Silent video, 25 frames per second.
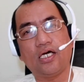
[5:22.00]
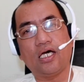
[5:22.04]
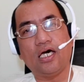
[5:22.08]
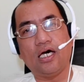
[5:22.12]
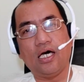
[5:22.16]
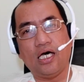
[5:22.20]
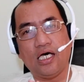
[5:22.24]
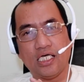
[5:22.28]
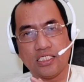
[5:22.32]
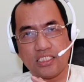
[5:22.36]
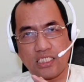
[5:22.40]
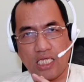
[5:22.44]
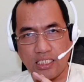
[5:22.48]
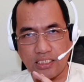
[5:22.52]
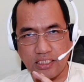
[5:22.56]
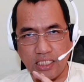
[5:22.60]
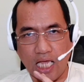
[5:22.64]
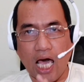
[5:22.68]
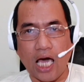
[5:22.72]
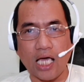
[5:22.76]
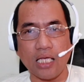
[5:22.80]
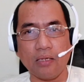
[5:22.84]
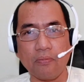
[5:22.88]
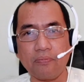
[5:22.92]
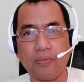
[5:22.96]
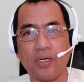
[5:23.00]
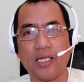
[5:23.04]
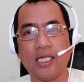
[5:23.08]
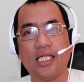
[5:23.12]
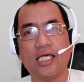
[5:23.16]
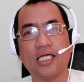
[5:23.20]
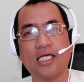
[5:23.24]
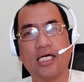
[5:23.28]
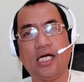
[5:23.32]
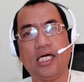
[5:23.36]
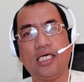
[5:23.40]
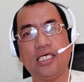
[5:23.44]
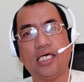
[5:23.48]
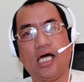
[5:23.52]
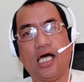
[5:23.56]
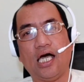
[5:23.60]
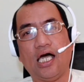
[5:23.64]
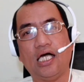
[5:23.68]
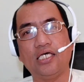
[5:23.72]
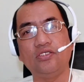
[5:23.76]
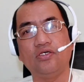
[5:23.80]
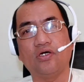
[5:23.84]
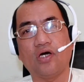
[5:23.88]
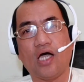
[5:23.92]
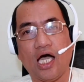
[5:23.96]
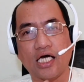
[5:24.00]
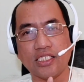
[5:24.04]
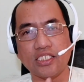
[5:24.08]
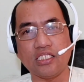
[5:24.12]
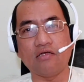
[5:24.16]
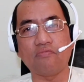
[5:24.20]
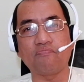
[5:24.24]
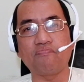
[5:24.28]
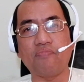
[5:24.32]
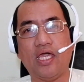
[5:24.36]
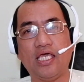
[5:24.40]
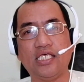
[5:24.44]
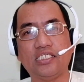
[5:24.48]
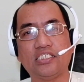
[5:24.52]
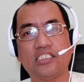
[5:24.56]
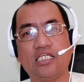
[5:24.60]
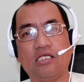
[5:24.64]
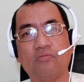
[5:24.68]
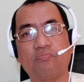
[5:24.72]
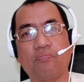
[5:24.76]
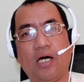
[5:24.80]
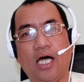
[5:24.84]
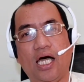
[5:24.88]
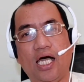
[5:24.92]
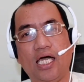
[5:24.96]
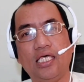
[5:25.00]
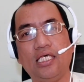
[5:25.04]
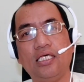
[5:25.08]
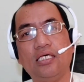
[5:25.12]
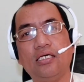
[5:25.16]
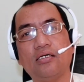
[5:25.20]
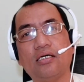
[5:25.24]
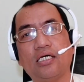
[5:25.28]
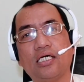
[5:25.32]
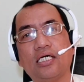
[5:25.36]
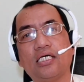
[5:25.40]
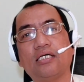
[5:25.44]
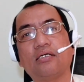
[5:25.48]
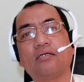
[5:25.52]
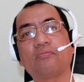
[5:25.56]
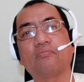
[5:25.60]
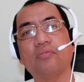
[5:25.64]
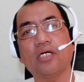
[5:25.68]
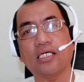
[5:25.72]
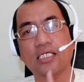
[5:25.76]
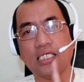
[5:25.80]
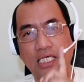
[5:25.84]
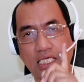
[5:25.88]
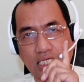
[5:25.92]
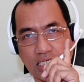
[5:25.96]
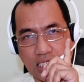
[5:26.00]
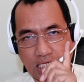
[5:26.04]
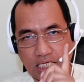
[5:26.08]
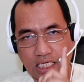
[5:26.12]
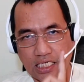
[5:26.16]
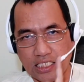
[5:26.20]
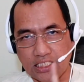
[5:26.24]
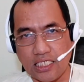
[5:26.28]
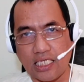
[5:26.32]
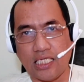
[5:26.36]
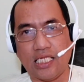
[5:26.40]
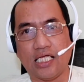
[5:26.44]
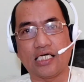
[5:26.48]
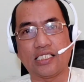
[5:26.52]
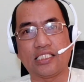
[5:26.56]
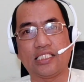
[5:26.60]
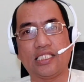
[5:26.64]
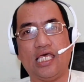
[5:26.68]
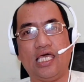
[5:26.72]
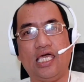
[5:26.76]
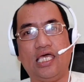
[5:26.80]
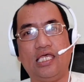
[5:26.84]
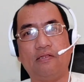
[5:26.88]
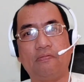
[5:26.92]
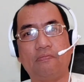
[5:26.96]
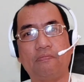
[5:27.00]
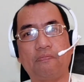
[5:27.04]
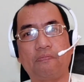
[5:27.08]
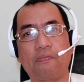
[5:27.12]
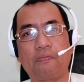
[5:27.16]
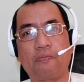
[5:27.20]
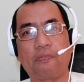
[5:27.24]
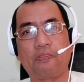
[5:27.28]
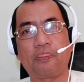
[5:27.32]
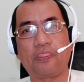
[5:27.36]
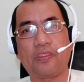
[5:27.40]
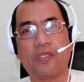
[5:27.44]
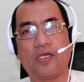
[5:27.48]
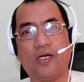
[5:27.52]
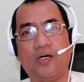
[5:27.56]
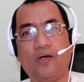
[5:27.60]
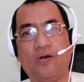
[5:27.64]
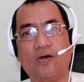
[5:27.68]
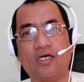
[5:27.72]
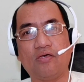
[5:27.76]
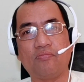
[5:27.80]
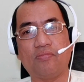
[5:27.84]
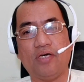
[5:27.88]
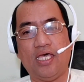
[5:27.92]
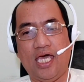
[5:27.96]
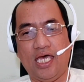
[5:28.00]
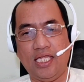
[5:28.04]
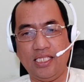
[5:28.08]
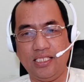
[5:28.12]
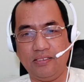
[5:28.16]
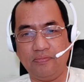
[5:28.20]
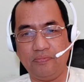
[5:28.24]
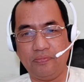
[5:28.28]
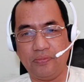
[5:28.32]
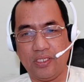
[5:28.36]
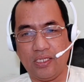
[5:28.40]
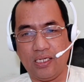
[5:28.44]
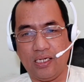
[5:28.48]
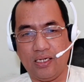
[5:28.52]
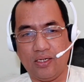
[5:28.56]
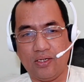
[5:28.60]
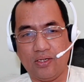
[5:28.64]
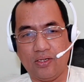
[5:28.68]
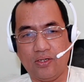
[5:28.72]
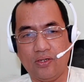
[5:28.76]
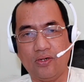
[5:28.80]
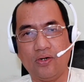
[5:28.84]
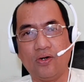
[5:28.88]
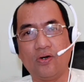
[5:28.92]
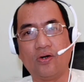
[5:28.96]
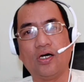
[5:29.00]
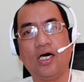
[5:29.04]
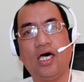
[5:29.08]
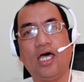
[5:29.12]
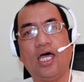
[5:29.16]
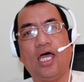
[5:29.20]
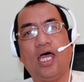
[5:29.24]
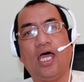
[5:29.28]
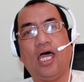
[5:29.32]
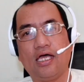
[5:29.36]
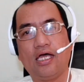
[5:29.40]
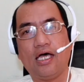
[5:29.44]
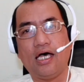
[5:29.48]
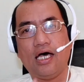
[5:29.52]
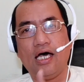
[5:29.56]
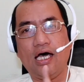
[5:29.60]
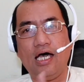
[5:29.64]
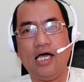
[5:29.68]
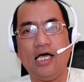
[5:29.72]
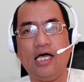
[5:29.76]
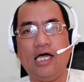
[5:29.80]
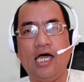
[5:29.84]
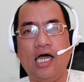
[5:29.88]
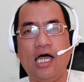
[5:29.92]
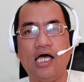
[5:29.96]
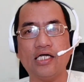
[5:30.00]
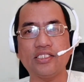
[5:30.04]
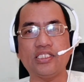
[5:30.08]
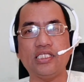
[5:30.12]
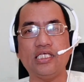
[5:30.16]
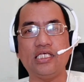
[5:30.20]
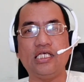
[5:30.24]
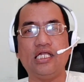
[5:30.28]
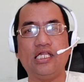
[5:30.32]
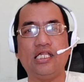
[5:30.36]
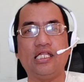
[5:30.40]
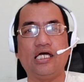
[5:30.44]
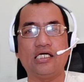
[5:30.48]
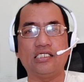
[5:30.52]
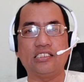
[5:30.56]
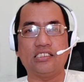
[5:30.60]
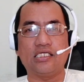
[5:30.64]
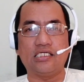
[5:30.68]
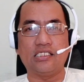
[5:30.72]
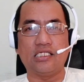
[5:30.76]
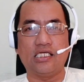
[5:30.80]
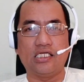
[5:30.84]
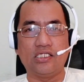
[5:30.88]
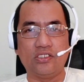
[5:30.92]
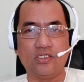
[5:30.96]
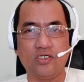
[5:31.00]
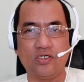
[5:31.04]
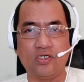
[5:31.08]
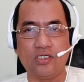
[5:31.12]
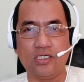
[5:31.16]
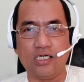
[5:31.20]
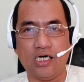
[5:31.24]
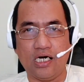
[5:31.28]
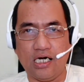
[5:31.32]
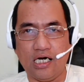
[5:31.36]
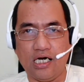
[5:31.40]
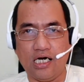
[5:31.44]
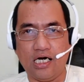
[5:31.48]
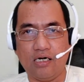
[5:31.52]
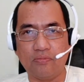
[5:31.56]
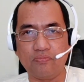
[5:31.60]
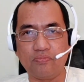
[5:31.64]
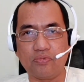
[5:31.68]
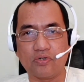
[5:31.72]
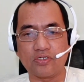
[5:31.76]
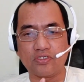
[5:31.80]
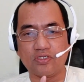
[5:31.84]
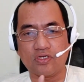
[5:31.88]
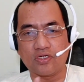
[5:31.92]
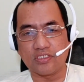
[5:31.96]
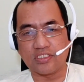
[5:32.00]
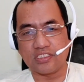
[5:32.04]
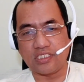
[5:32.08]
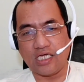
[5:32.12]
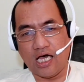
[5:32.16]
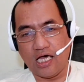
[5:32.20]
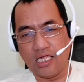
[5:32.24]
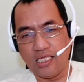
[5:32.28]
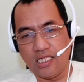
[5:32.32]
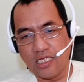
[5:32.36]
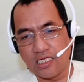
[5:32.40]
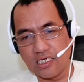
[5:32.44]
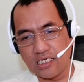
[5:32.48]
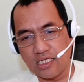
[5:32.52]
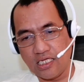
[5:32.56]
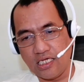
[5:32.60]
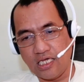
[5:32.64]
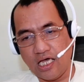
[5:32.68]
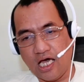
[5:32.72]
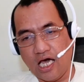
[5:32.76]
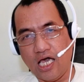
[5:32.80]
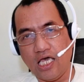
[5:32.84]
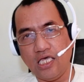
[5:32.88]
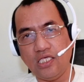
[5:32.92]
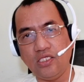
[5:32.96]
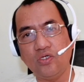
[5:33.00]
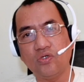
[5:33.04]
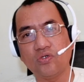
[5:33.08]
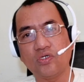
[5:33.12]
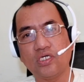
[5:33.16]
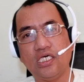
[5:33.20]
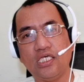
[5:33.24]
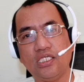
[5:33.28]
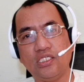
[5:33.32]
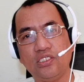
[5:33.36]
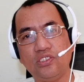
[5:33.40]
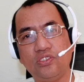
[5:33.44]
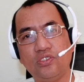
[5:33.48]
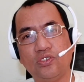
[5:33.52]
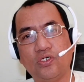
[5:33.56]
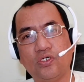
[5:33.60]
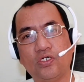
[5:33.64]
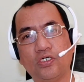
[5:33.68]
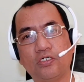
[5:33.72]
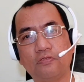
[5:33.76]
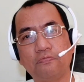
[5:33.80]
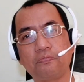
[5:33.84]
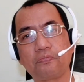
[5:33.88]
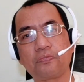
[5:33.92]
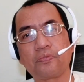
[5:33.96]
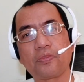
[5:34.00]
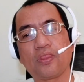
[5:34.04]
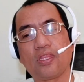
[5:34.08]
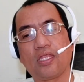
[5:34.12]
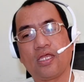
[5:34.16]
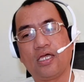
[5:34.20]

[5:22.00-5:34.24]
uh, sa, sa aking palagay ay uh, yung ating payslip ay magiging isa lang din. Okay ba yan? O, oh, ang hahatiin lang dyan ano, uh, for your salary ay yung inyong